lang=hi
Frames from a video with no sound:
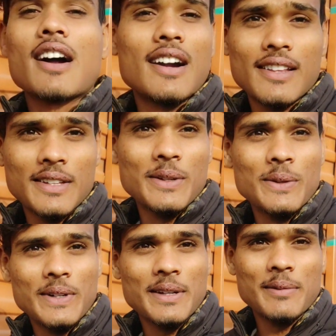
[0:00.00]
आठ दिन ही
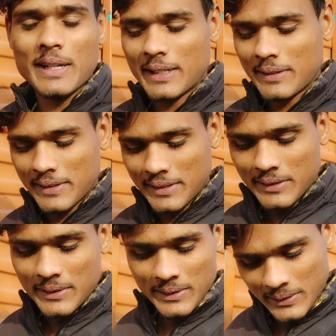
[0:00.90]
हो गए पानी वानी
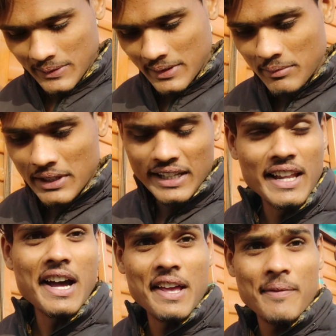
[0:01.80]
को तो सब गीला
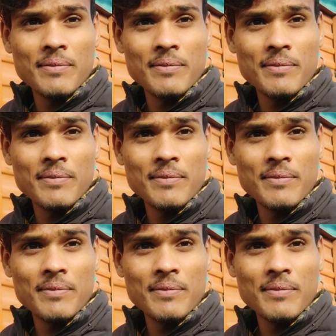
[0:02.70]
है